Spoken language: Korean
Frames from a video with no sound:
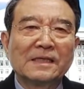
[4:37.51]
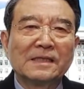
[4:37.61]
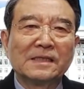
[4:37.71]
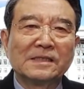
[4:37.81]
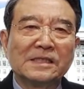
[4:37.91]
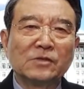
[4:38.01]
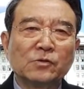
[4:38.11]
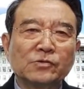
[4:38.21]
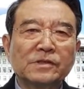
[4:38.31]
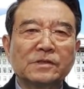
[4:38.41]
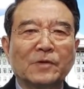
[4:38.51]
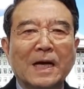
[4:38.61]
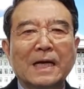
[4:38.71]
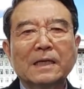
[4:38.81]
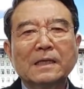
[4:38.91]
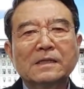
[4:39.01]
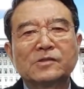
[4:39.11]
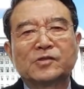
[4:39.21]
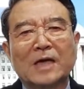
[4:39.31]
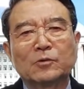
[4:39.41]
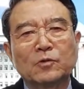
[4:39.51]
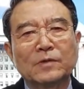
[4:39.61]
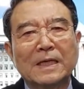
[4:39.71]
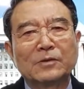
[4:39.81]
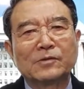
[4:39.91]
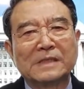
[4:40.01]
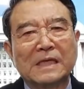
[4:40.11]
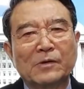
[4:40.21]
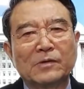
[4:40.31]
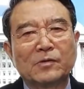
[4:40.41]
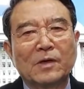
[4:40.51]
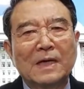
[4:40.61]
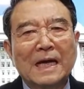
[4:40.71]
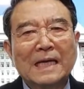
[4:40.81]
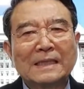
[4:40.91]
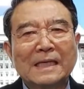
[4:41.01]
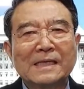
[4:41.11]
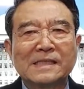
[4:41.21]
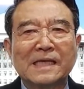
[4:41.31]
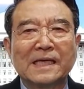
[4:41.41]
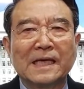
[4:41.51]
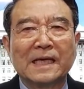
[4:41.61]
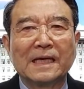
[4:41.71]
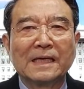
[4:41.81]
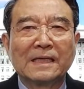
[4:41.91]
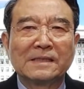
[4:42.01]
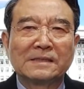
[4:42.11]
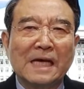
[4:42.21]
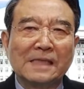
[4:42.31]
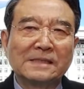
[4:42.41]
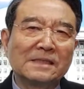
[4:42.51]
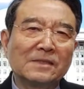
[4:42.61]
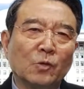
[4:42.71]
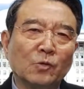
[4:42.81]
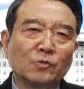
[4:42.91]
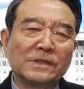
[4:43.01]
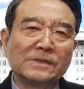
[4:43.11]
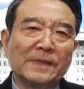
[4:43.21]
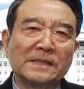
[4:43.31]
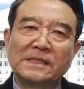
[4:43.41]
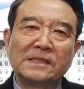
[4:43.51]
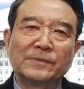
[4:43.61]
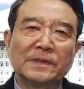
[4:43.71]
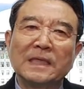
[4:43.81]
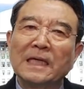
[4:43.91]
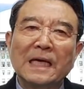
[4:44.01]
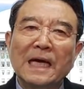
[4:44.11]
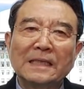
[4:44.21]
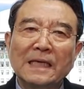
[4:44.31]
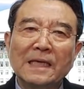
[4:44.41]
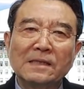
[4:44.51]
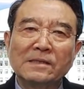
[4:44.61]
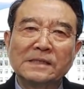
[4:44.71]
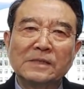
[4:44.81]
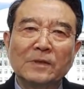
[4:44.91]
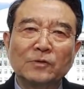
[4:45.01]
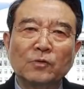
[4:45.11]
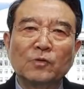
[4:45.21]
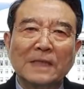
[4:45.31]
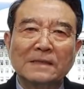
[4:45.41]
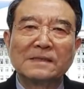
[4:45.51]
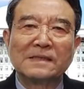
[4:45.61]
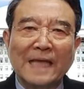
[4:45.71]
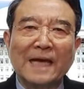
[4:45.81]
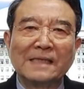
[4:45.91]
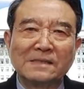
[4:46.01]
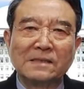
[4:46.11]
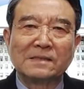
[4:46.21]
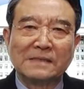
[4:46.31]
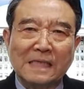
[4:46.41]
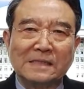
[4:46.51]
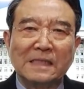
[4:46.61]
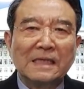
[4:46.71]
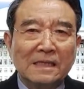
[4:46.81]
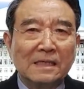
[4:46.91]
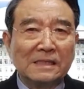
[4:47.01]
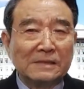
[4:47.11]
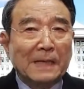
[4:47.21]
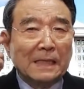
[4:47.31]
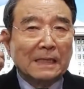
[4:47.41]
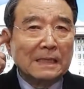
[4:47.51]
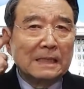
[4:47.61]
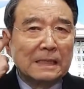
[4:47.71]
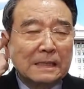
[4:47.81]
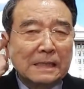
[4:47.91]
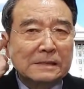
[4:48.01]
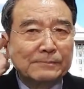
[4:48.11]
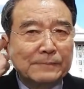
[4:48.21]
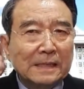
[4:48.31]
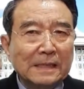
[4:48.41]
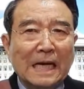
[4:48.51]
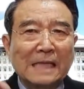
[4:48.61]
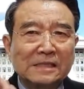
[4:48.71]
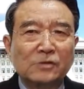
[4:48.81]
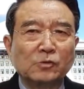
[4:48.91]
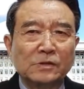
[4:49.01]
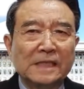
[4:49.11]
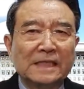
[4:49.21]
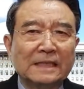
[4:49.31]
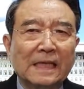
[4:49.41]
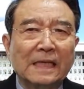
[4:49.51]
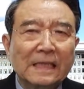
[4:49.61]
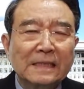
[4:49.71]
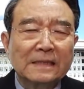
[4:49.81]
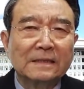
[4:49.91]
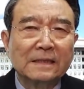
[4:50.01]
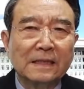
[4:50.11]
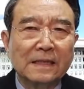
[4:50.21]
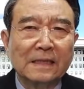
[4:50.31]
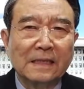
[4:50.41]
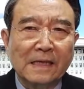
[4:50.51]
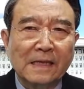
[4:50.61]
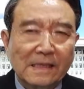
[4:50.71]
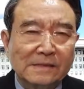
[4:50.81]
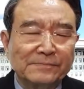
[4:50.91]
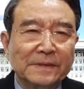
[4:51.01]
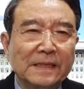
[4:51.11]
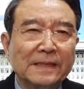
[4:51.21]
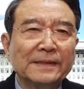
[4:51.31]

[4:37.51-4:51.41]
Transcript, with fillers: 이 진 교수는 과거에는 좌우로 나눠 싸워도 하나의 세계, 사실을 공유했지만 지금은 하나의 현실과 또 다른 대안적 사실, 거짓말, 거짓말이 같이 존재한다. 이렇게 얘기했습니다.